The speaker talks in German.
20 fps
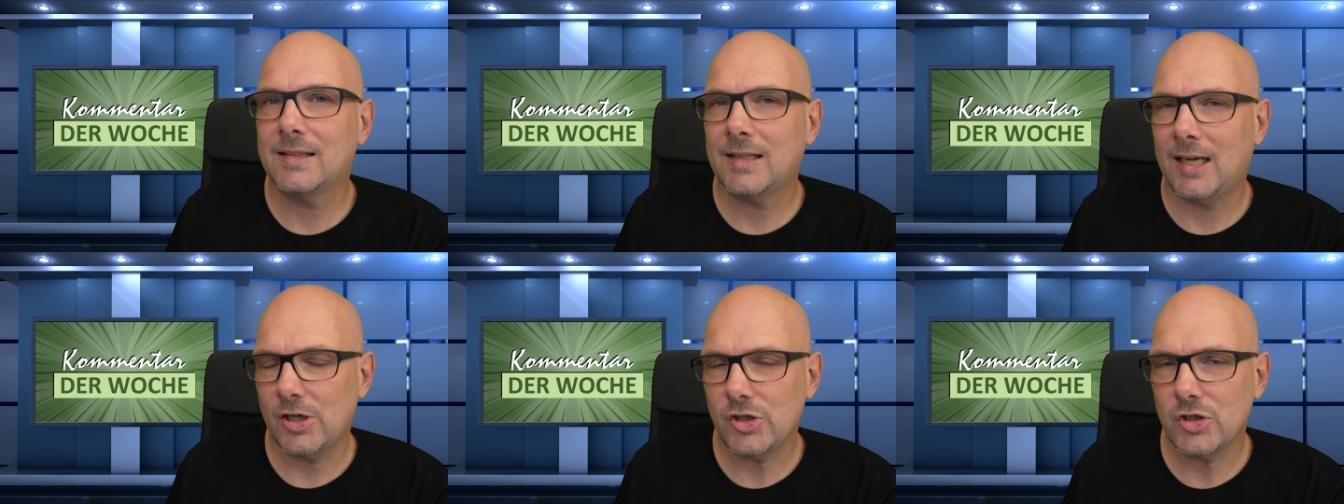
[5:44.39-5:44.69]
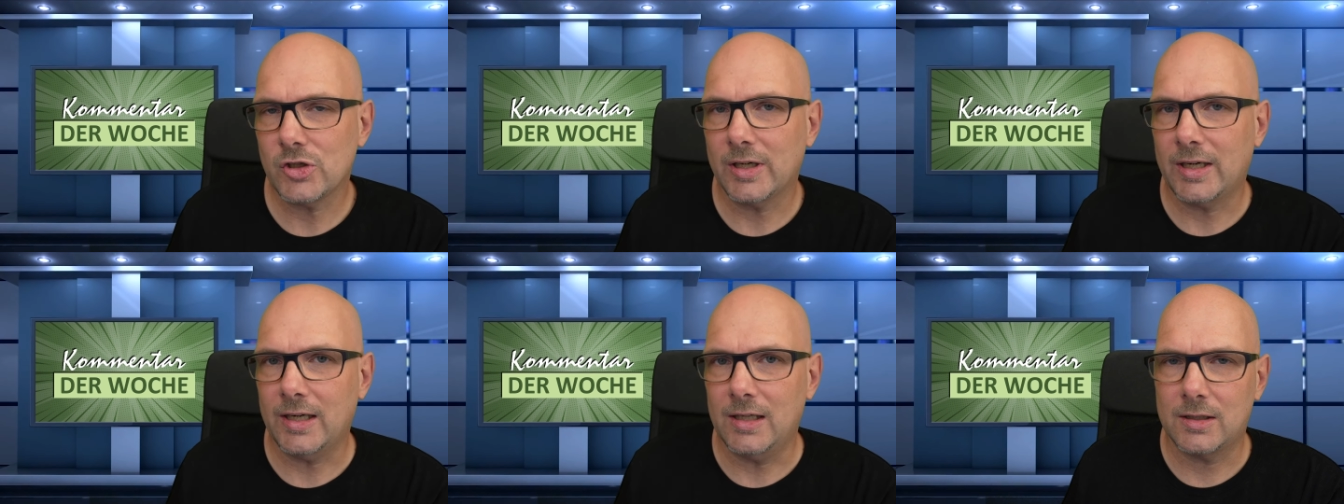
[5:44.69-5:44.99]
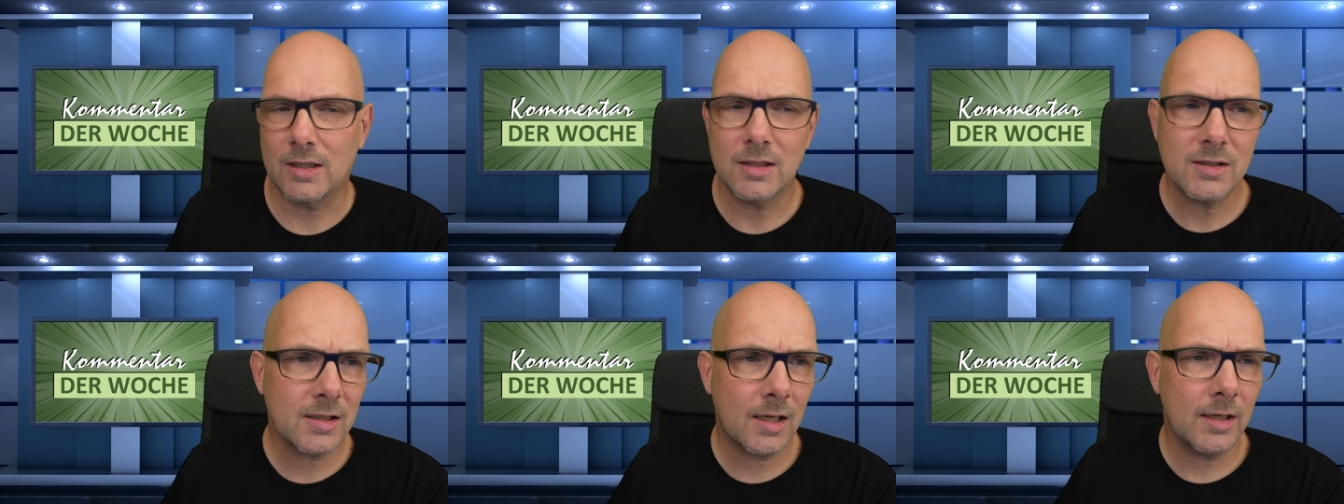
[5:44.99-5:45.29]

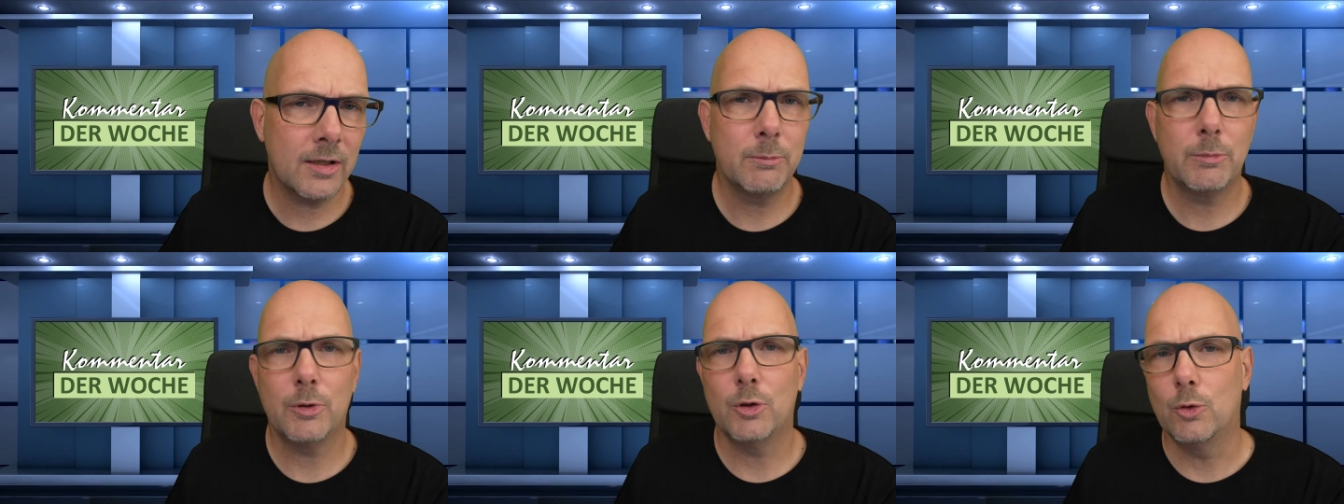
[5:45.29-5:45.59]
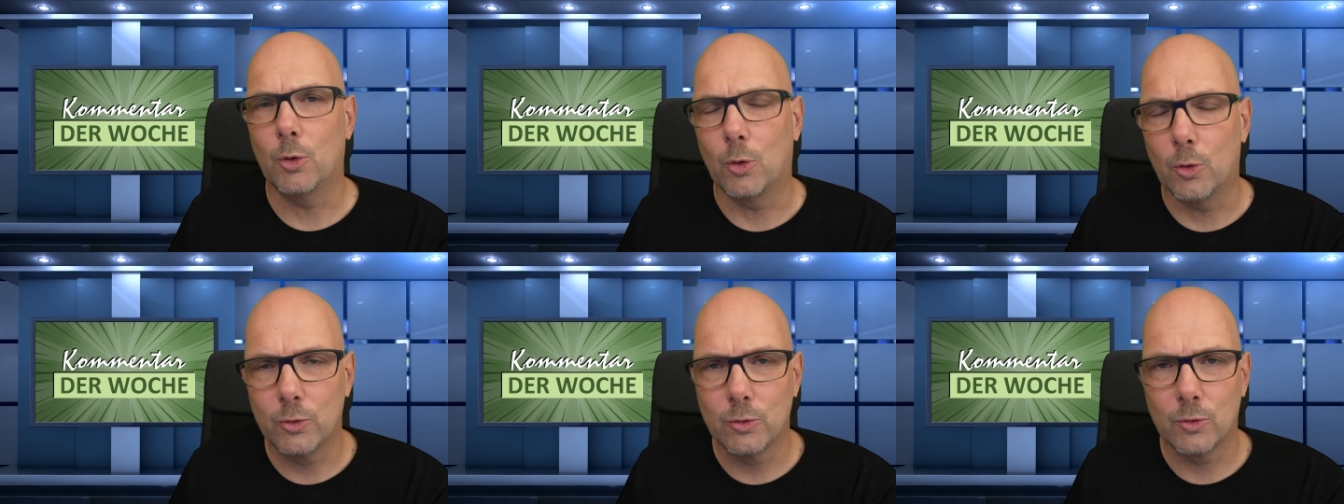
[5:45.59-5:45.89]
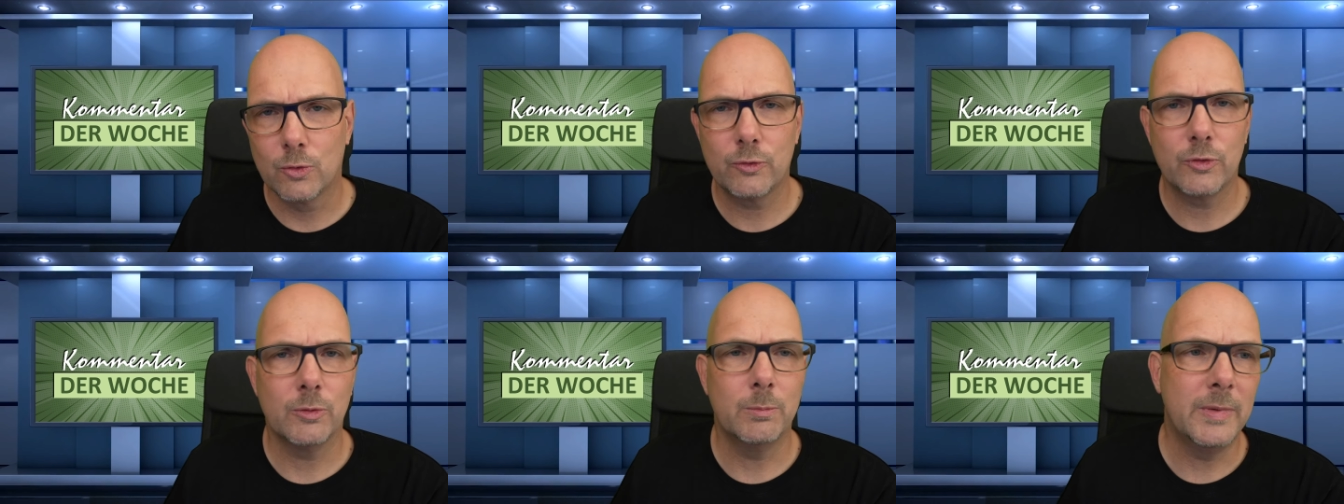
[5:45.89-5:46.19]
Taschengeld, als kleine
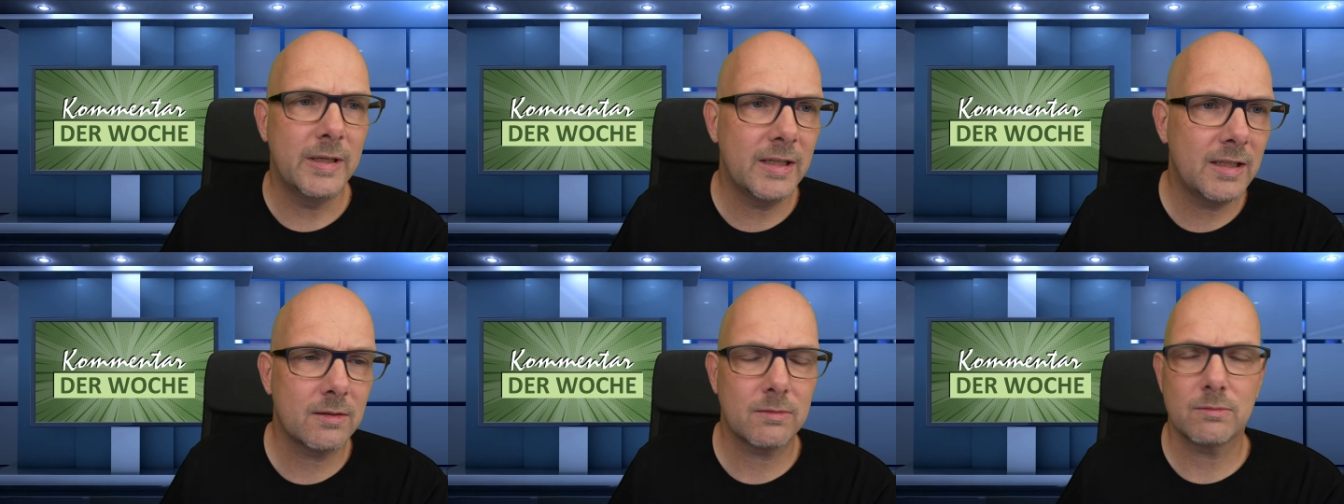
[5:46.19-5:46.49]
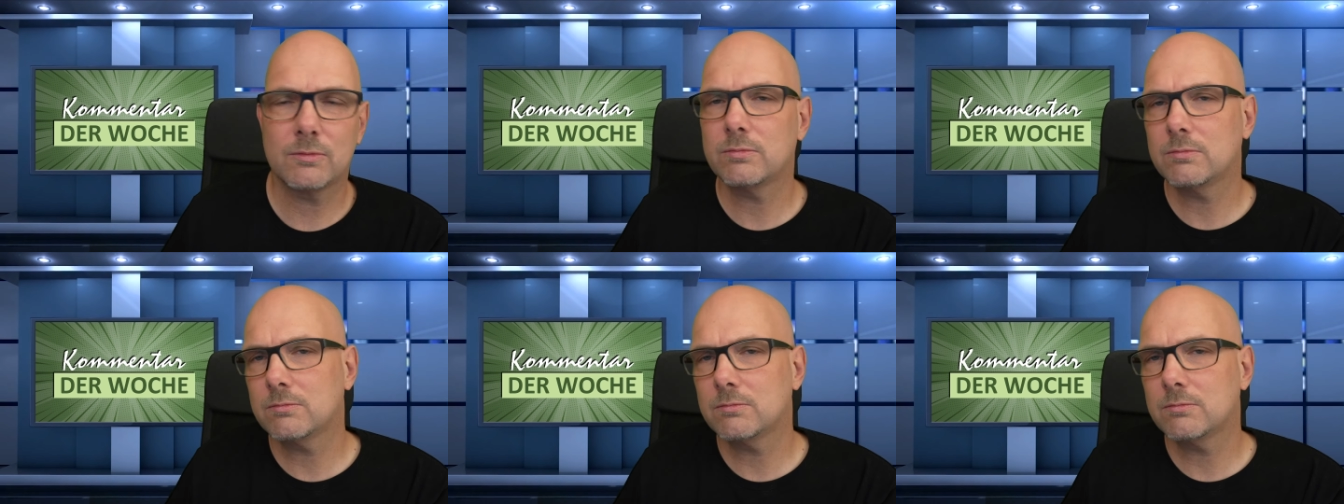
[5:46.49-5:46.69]
Belohnung für mich.